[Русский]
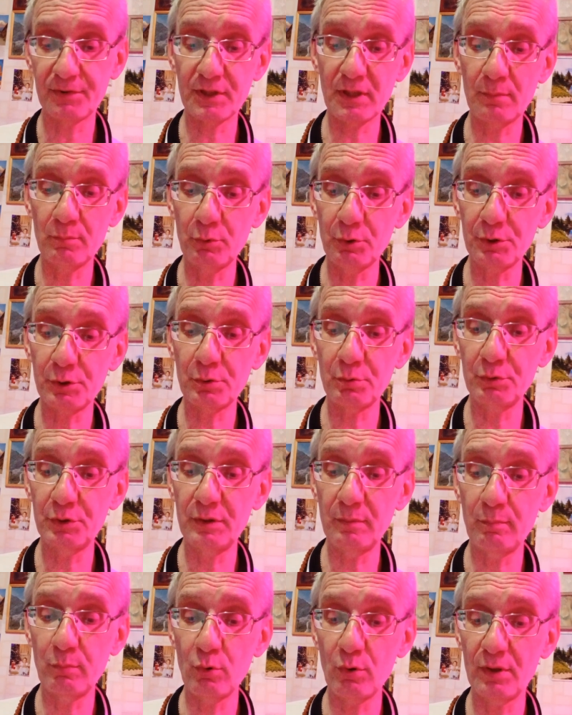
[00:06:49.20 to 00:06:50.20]
самой
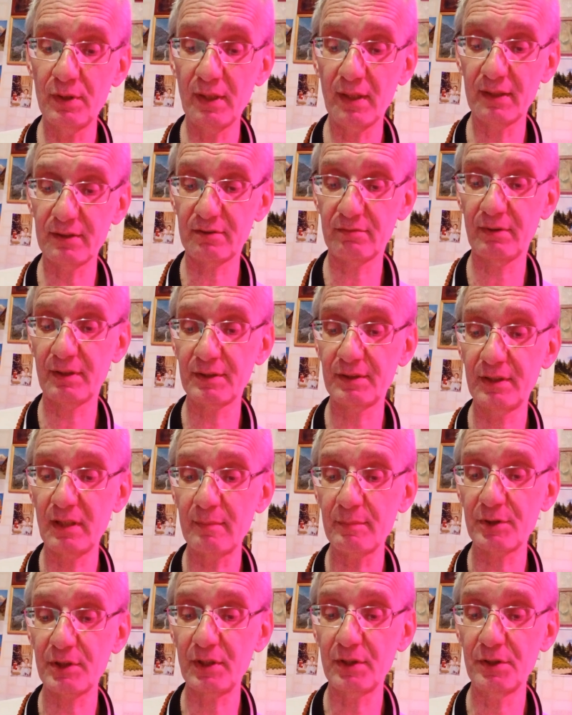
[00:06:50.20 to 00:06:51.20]
сути Бога
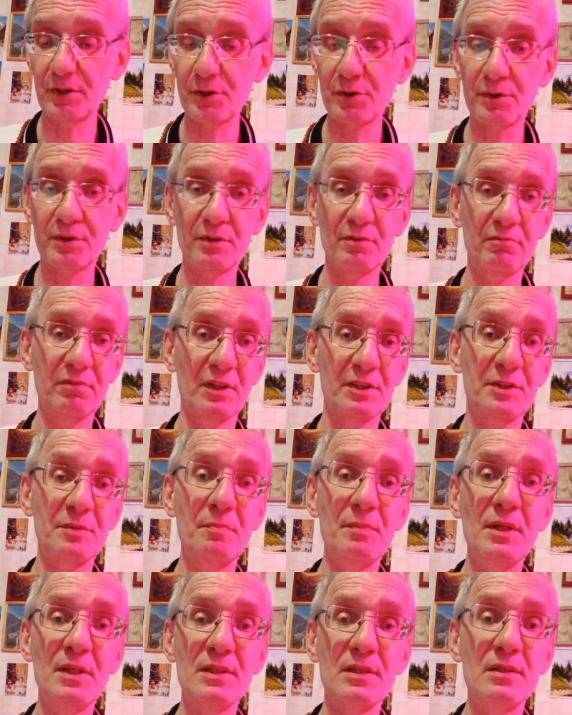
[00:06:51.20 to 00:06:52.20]
Азваздам содержится
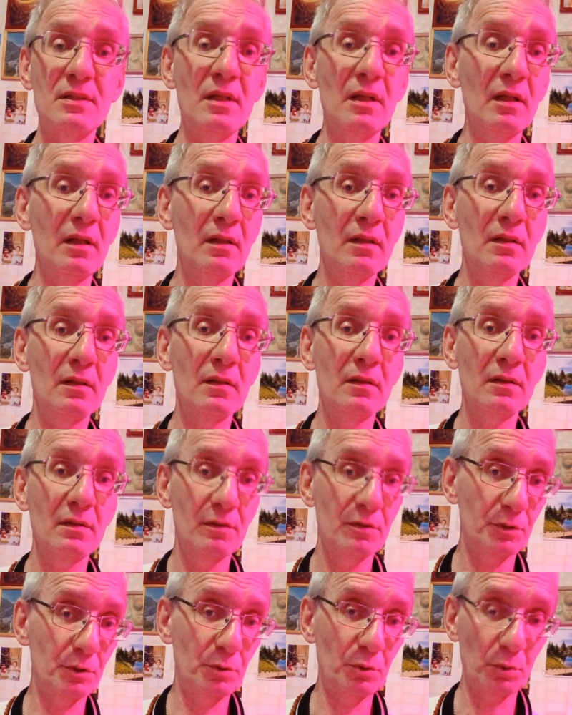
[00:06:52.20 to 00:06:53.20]
возмездие.
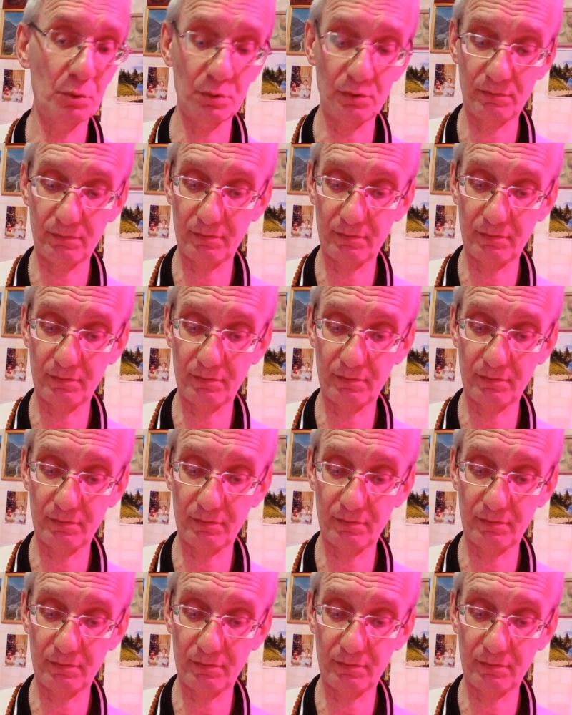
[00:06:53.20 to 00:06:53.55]
Что такое